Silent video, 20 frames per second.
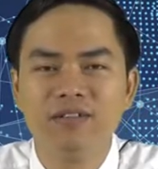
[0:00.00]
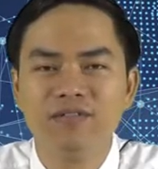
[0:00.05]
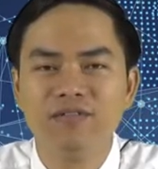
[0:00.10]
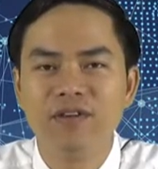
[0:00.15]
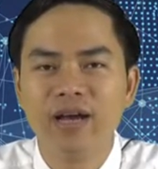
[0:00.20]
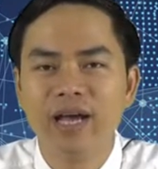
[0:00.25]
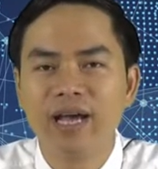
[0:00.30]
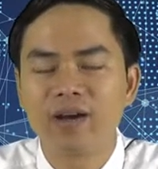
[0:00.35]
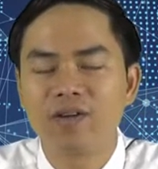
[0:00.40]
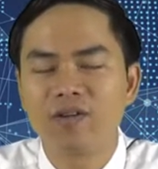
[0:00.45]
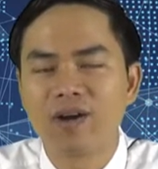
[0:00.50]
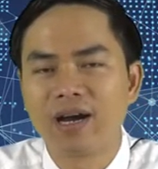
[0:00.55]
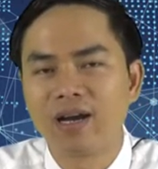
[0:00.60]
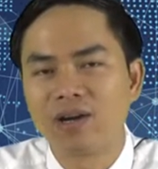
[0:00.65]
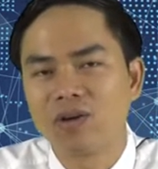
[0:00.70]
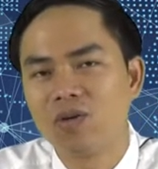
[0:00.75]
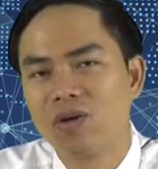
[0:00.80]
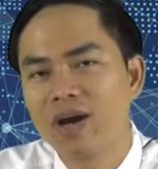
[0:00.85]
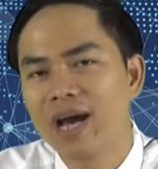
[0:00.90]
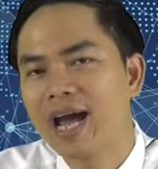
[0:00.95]
về
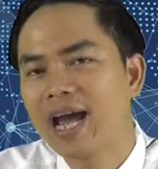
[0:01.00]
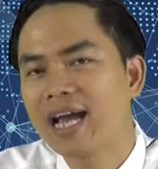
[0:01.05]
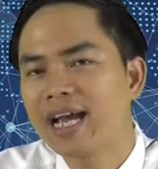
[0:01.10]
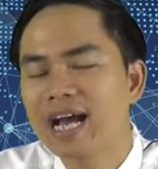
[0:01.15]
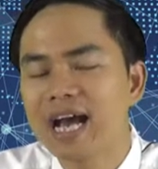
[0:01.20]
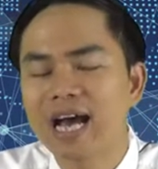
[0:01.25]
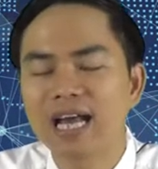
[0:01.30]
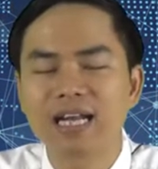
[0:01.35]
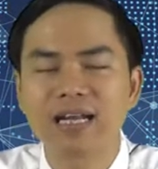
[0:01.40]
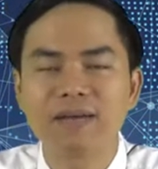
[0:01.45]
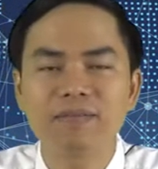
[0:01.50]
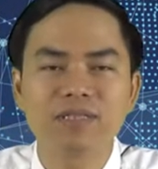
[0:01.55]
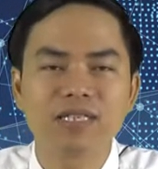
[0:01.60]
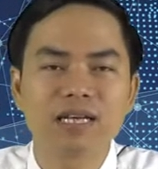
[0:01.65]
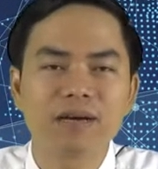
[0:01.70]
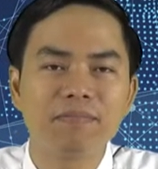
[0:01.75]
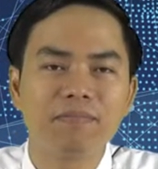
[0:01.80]
khoảng độ 2.500,